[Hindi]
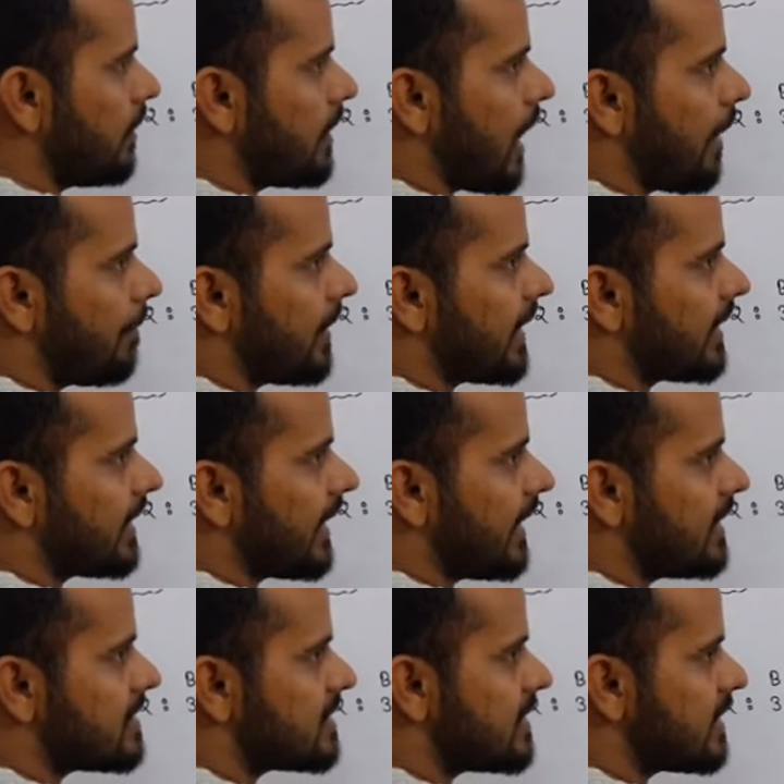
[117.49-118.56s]
यहाँ पे कितना
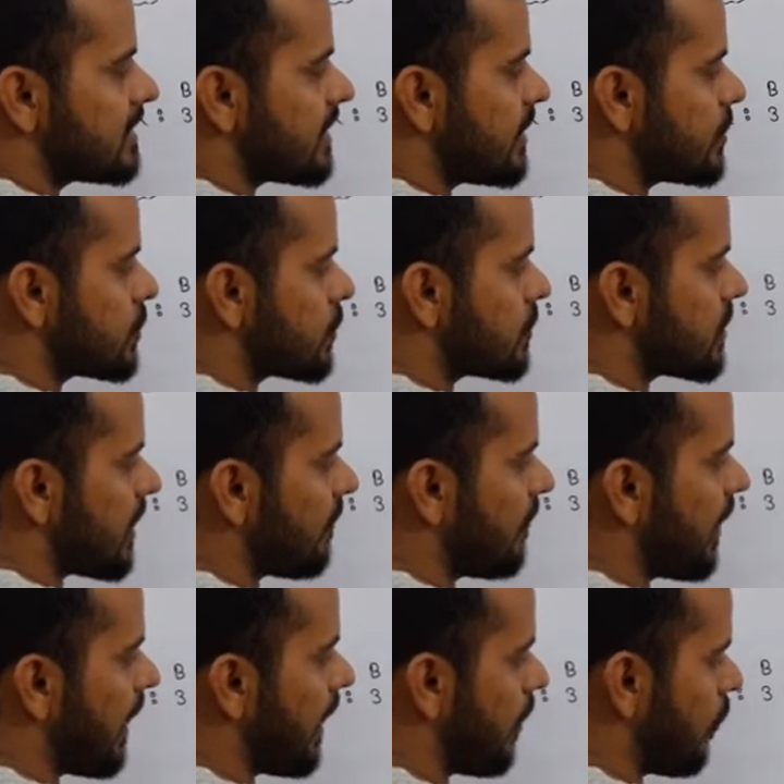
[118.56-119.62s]
है सिक्स रेशो
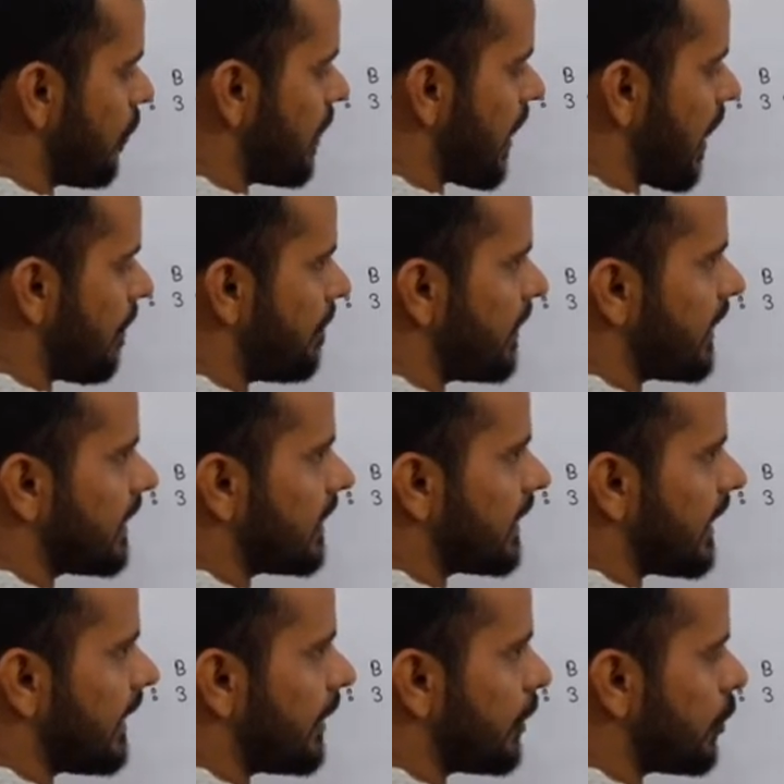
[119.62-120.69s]
सेवन है और यहाँ पे
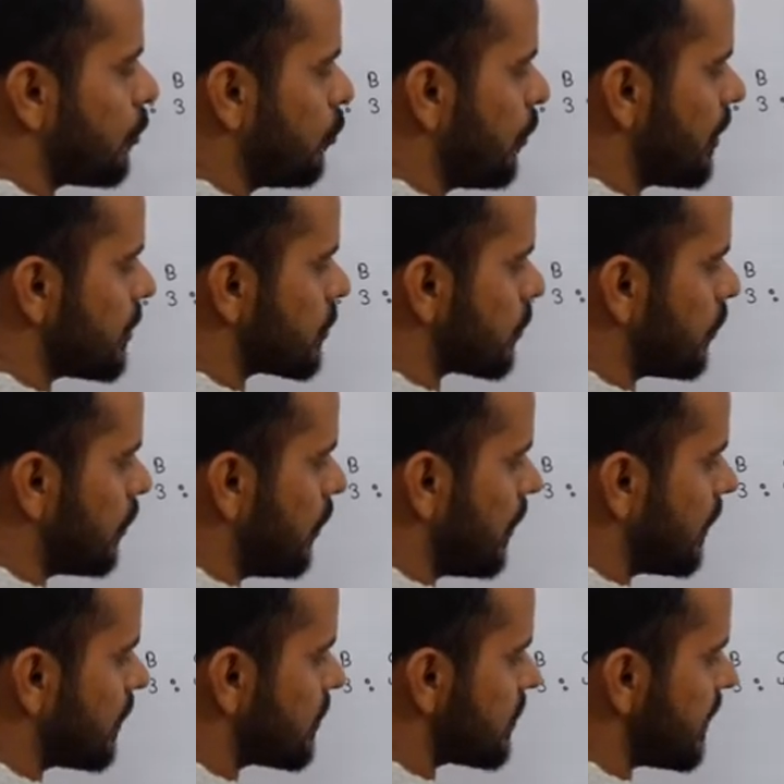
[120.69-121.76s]
कितना है टू रेशो
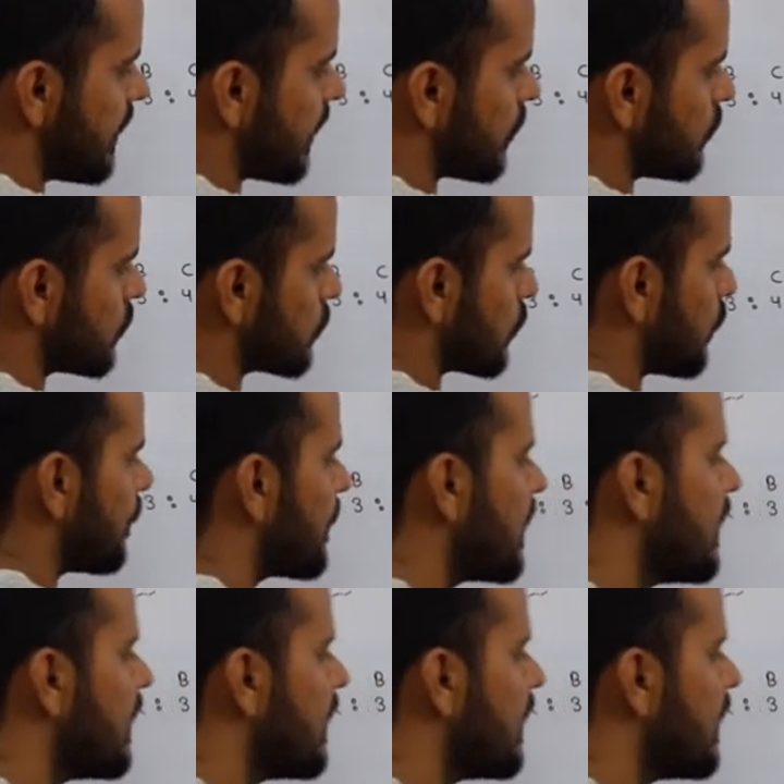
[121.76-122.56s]
थ्री है दोस्तों